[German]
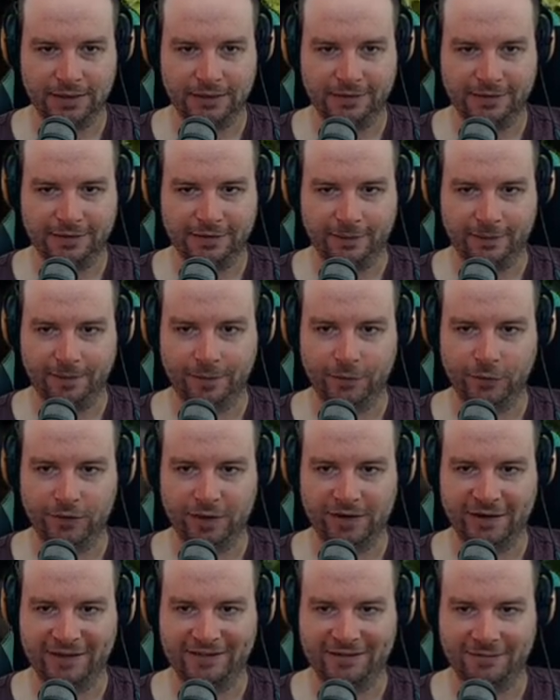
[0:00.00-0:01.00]
Ah,
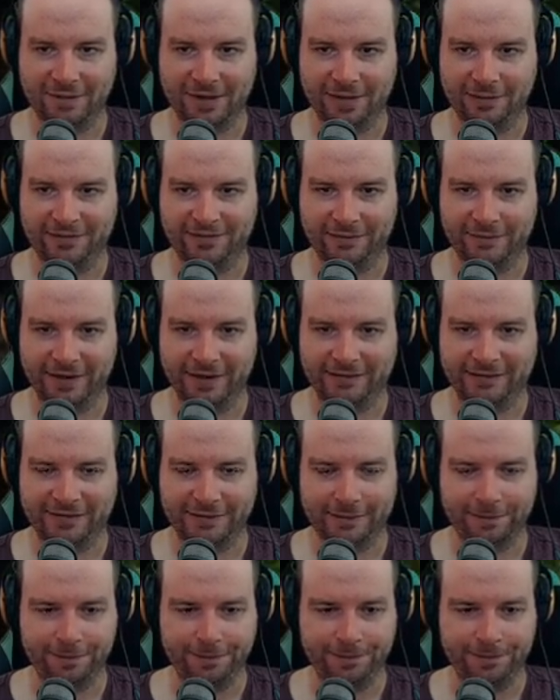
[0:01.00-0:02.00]
130 Meter bis zum
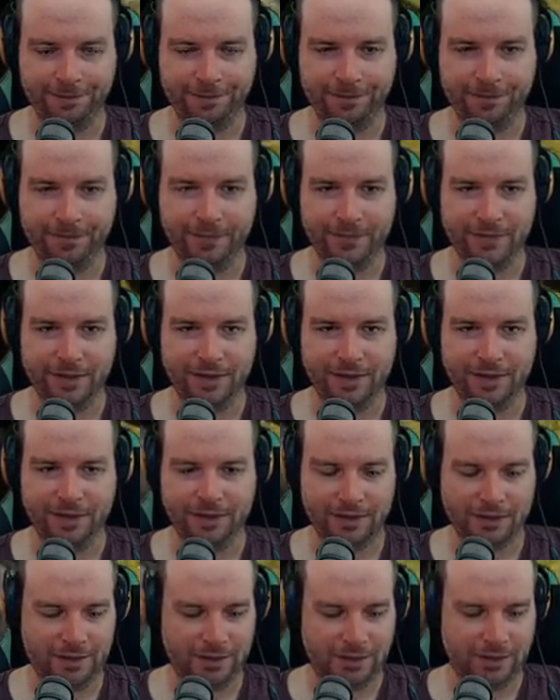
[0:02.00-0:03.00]
nächsten
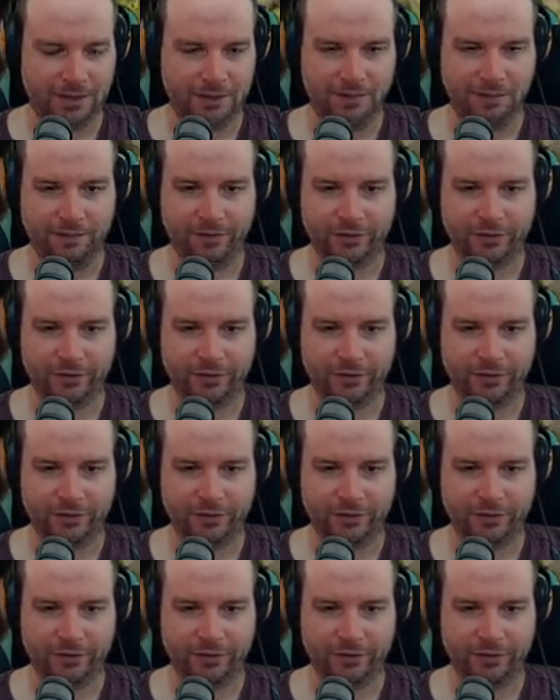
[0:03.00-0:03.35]
mal